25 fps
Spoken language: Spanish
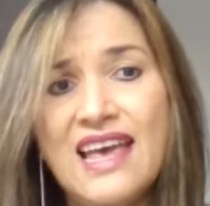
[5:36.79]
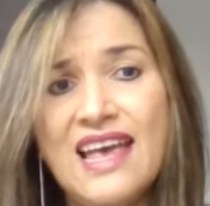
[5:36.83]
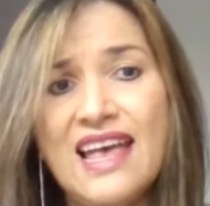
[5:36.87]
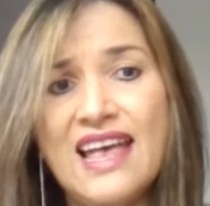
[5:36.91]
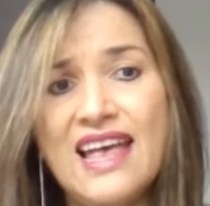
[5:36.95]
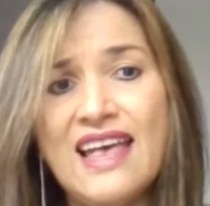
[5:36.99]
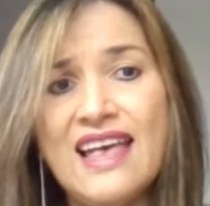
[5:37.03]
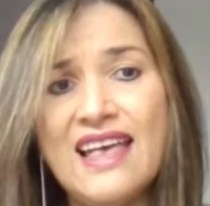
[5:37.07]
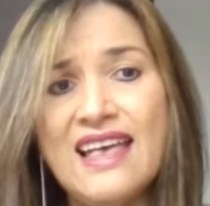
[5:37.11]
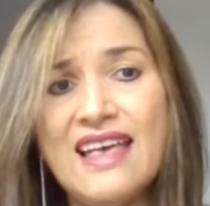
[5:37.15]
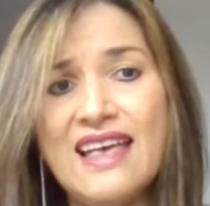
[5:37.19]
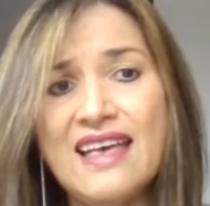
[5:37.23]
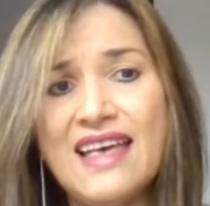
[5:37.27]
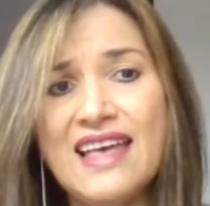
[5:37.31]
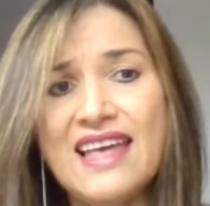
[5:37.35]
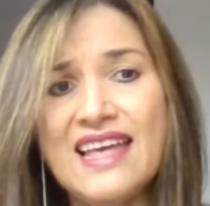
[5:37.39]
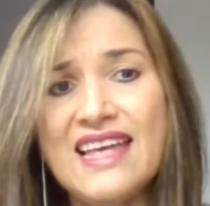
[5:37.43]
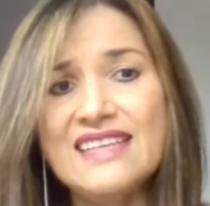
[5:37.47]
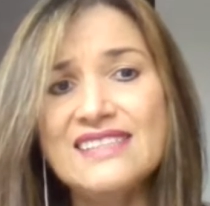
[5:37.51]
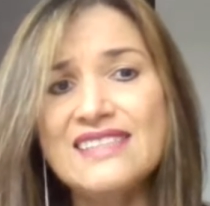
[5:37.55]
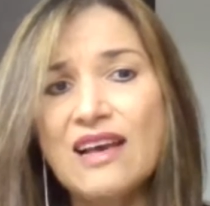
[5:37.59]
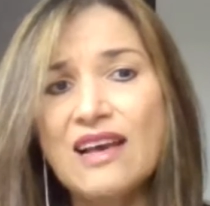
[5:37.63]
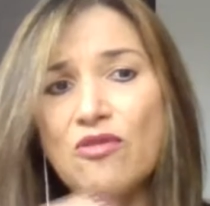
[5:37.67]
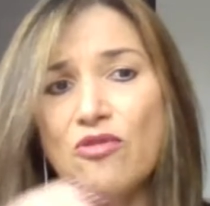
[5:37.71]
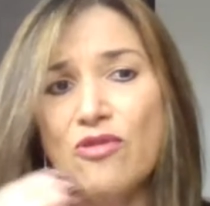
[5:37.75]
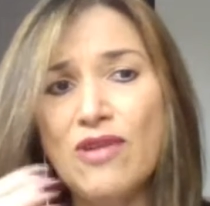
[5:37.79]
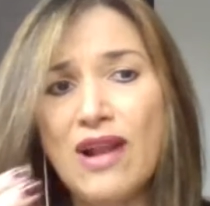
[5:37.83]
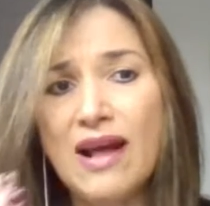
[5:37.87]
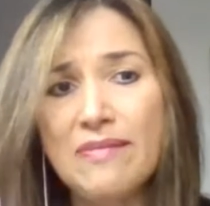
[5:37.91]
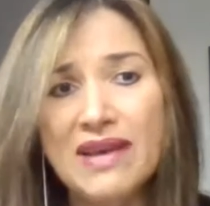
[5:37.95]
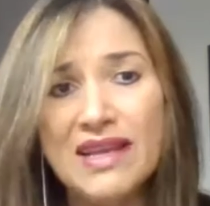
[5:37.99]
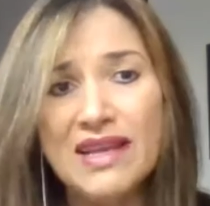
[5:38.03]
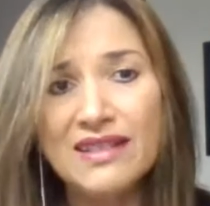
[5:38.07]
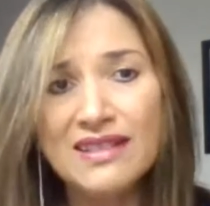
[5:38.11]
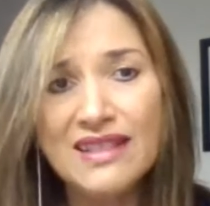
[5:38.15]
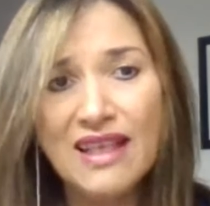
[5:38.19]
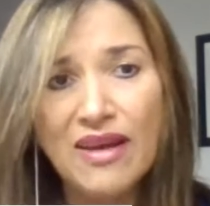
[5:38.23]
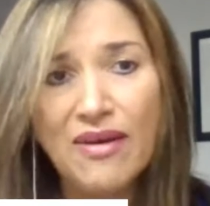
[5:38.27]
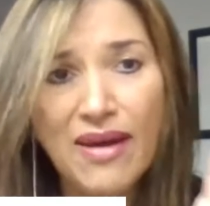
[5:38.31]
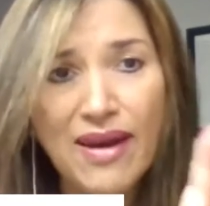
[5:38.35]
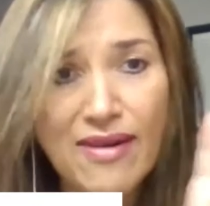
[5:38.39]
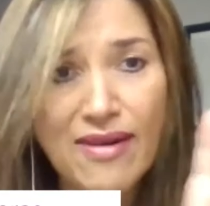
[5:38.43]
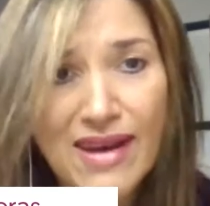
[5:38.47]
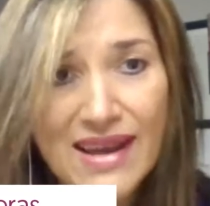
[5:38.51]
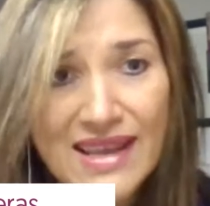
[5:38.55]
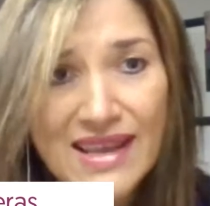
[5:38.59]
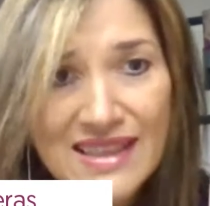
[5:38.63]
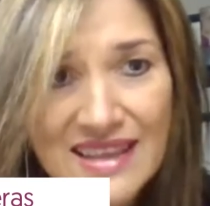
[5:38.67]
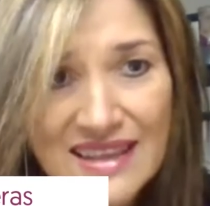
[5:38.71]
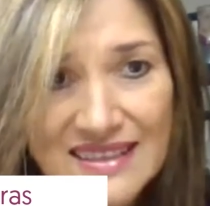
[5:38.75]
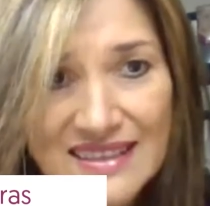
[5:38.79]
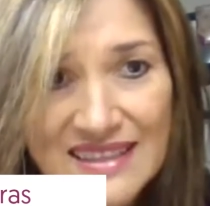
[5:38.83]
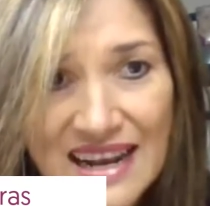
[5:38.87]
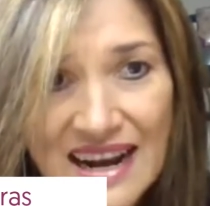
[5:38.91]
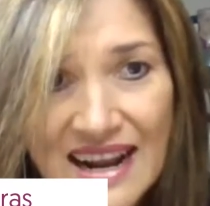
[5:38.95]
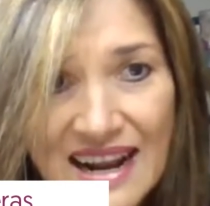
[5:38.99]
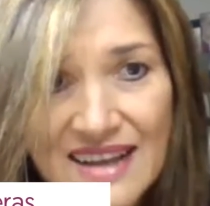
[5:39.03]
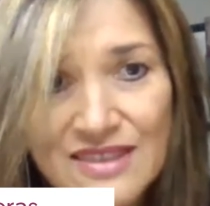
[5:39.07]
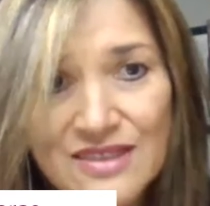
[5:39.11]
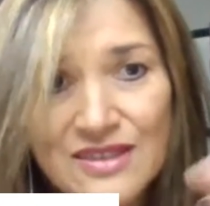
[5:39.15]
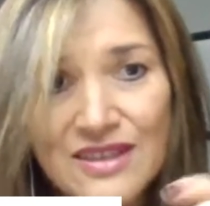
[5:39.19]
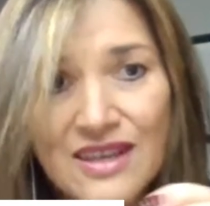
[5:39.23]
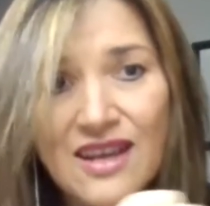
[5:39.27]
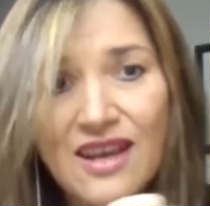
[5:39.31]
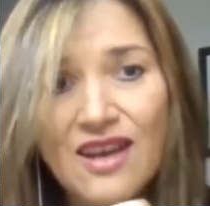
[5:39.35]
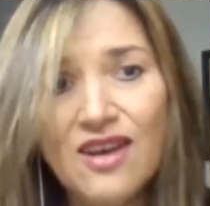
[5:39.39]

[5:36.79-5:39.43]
Eh, y seguramente veo ahí detrás